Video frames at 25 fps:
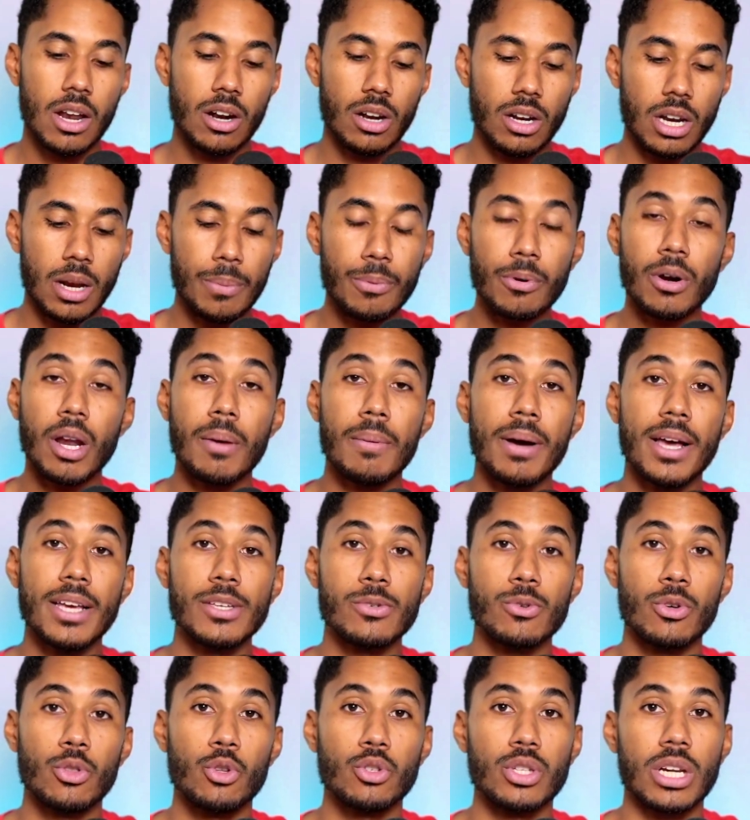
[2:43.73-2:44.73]
El problema es
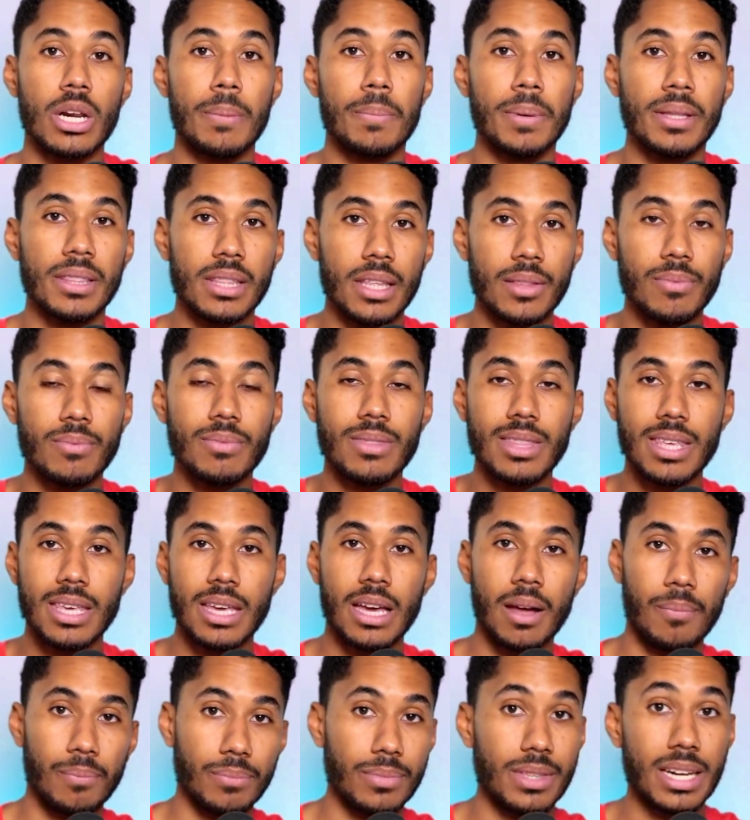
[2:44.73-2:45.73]
cuando se repite
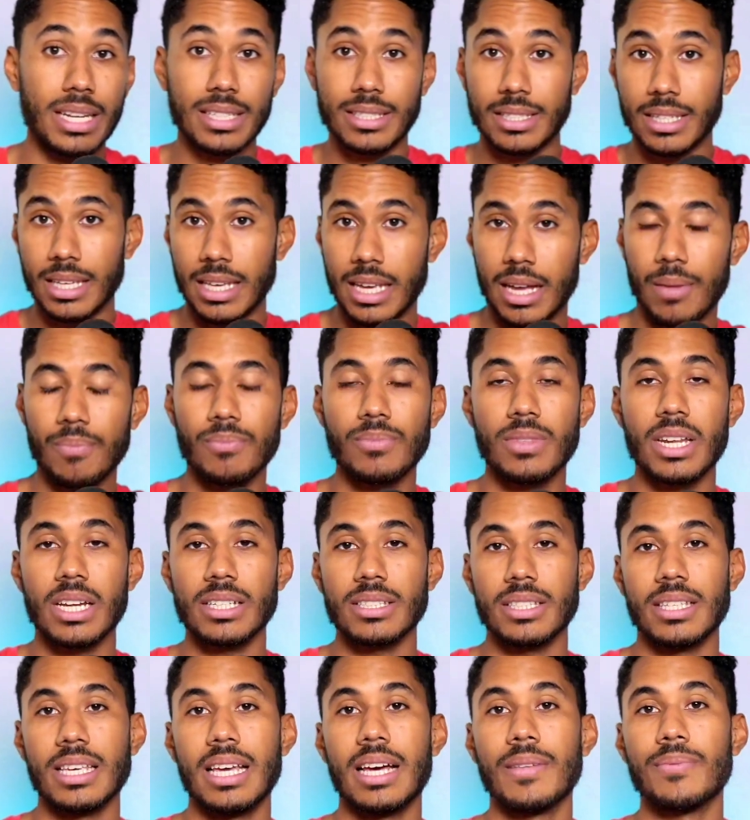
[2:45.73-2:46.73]
día tras día, tras
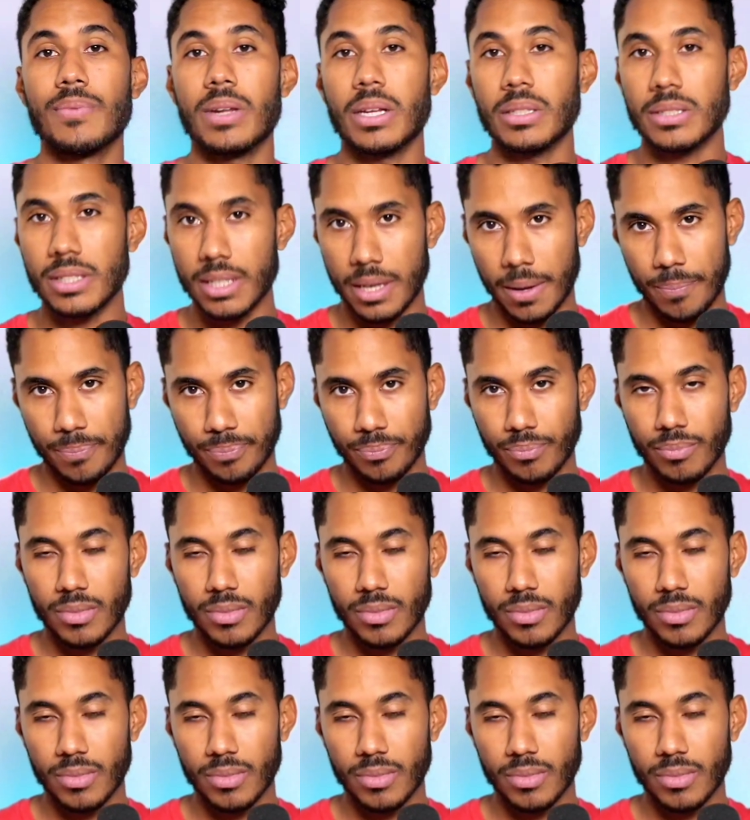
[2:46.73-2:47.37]
día, tras día.